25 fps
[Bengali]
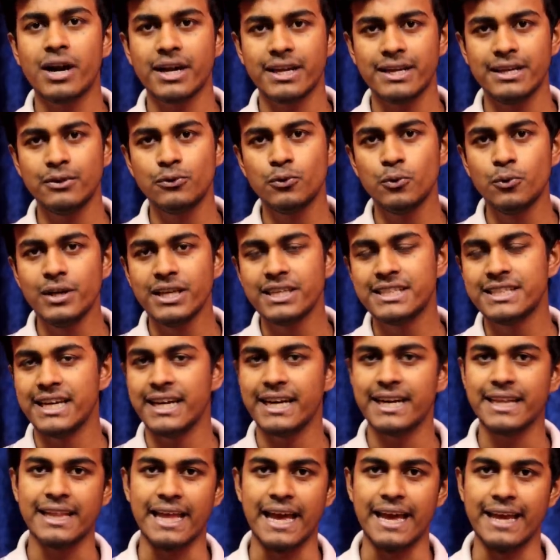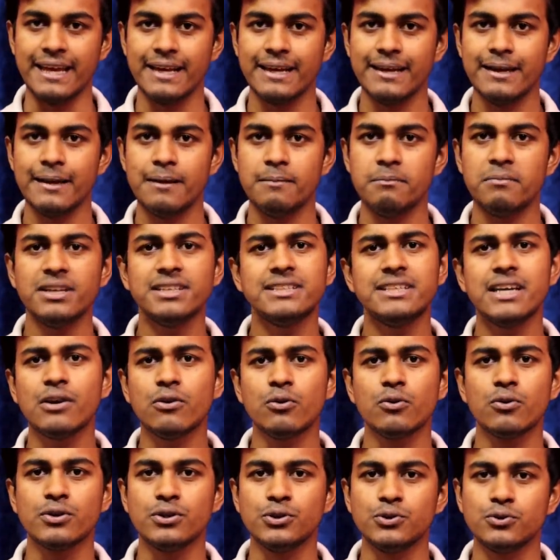আর কি তুলে ছেড়ে দেয় মানে যে
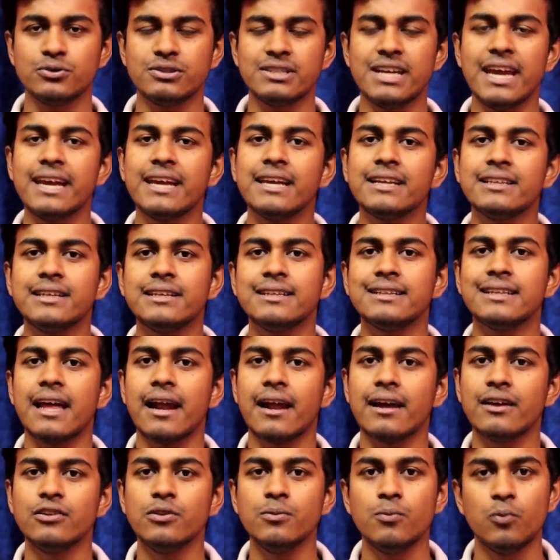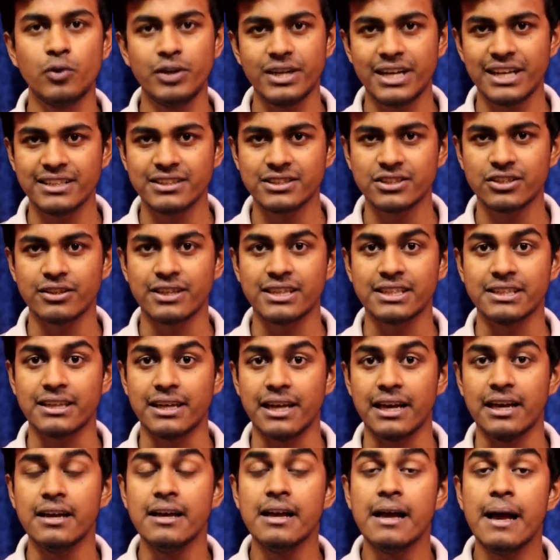কোনো কিছু সেই ক্ষেত্রে তারা কিন্তু মনিটাইজেশন দেখে
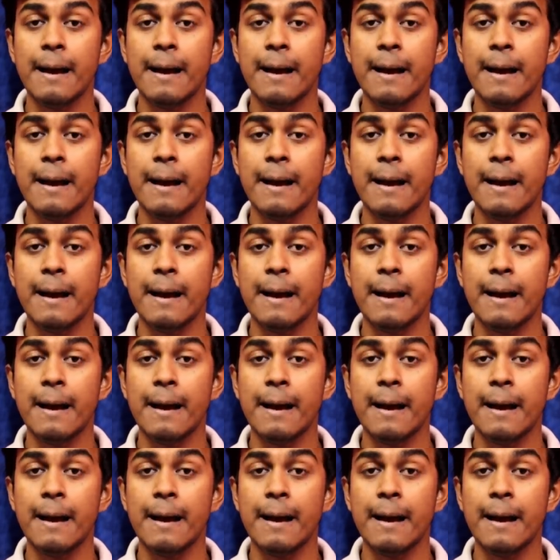না